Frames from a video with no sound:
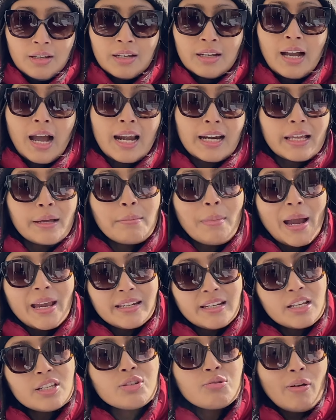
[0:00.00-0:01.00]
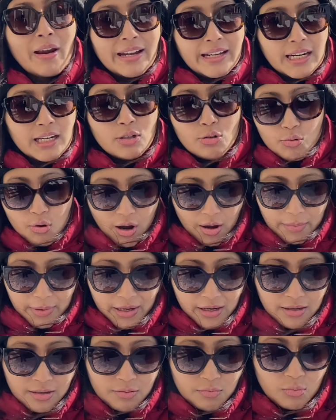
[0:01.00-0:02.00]
কালকে মাইনাস টোয়েন্টি টু হবে
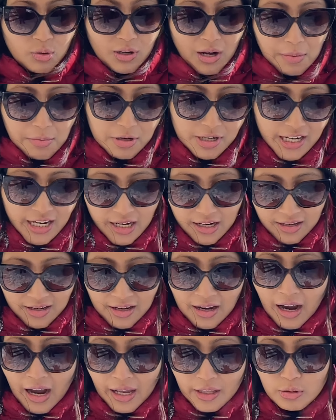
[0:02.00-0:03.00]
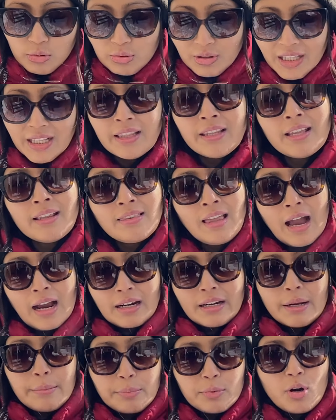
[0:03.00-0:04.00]
মোটামুটি আর দু তিন দিন
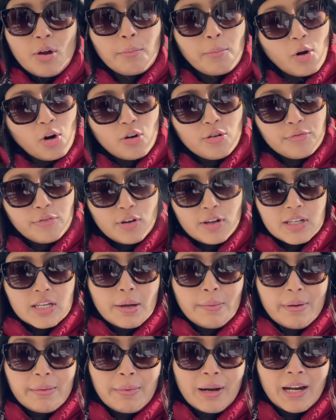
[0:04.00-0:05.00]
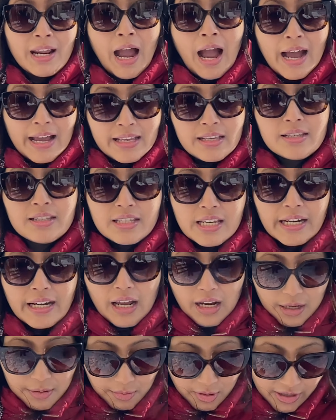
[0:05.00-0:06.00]
থাকলে পুরো বরফ হয়ে যাবে মানে আইস
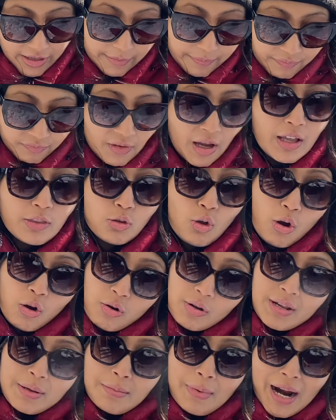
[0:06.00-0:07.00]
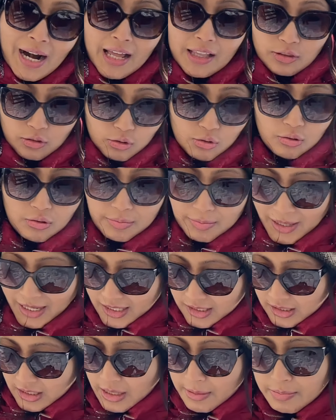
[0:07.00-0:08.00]
যেটাকে বলে আর তখনই মারাত্মক মানে
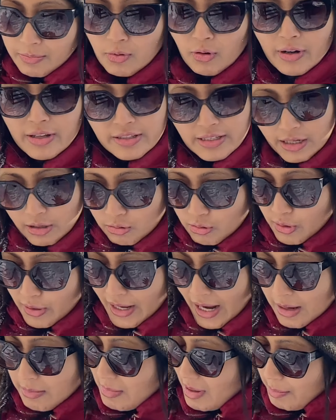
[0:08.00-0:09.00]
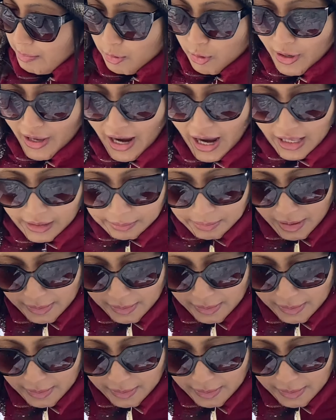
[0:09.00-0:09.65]
স্লিপ করে যে কোনো টাইমে পড়ে হাত পা